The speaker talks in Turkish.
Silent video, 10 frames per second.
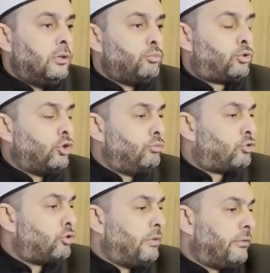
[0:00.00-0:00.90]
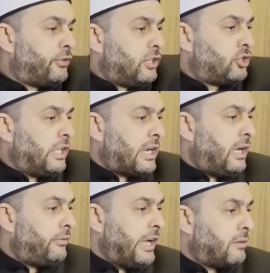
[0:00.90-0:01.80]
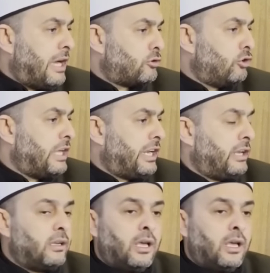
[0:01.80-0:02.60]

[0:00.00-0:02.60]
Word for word: Bütün Müslüman fırıncılara ferman gönderin.